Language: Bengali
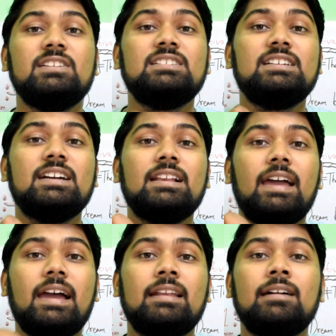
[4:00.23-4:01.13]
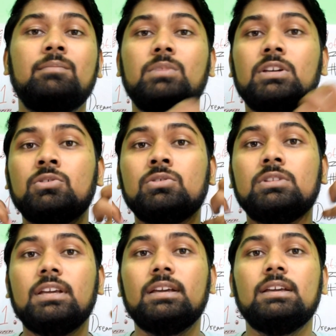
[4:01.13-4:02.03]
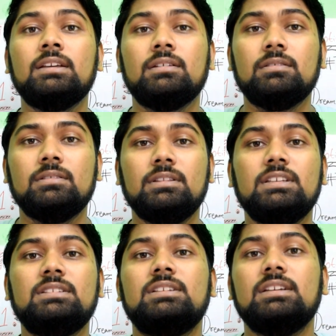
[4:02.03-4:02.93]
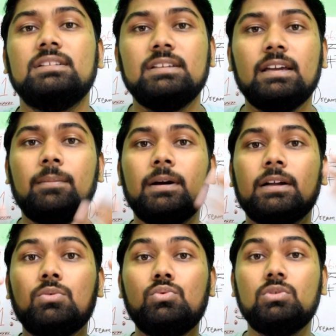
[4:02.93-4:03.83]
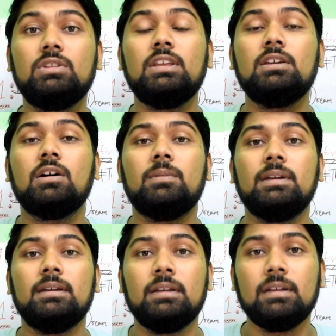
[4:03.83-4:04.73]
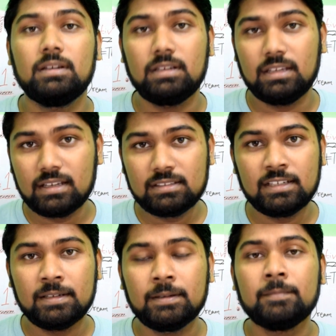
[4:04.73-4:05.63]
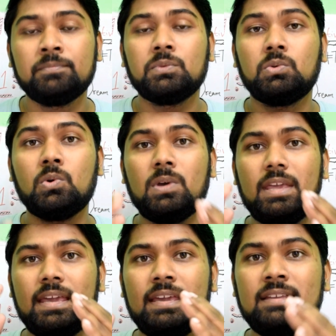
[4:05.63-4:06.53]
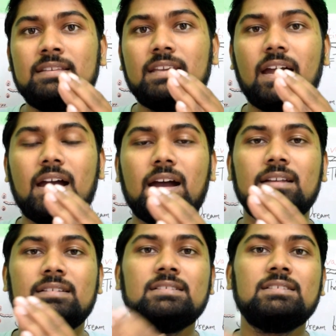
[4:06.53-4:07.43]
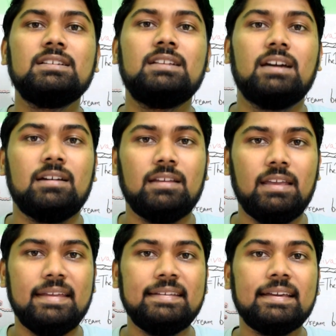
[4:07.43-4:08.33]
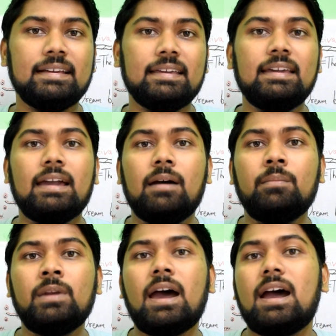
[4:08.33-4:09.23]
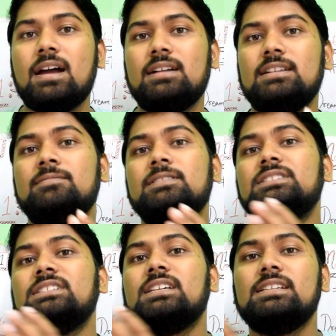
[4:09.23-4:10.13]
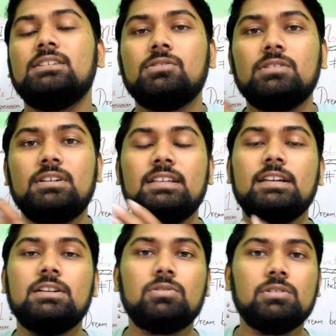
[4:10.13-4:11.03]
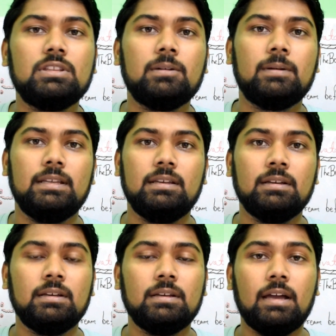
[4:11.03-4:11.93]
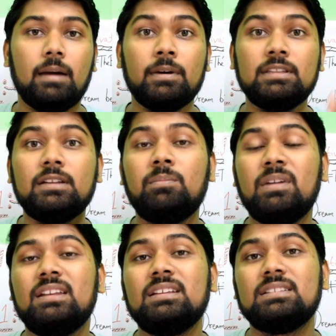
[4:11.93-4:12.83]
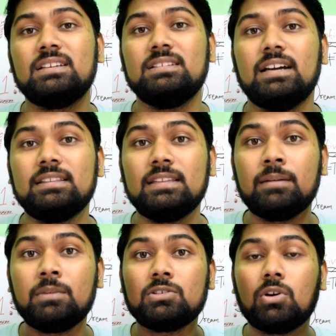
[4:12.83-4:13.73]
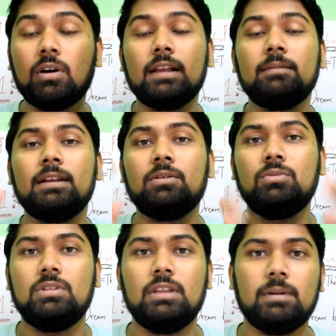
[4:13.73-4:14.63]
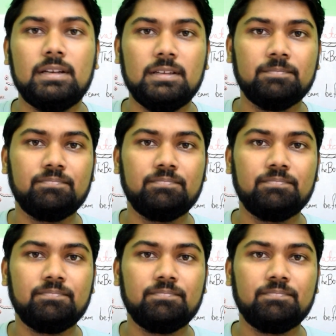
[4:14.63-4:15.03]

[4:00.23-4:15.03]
ফিজিক্যাল অ্যালার্ম ভেতর থেকে দিচ্ছে যে আমাকে উঠতেই হবে ঠিক আছে তো এই যে আর্জেন্সিটা এইটাকে আমরা আর্টিফিশিয়ালিও ক্রিয়েট করতে পারি আমাদের ব্রেনেতে যাতে আমরা সকালবেলা উঠতে পারি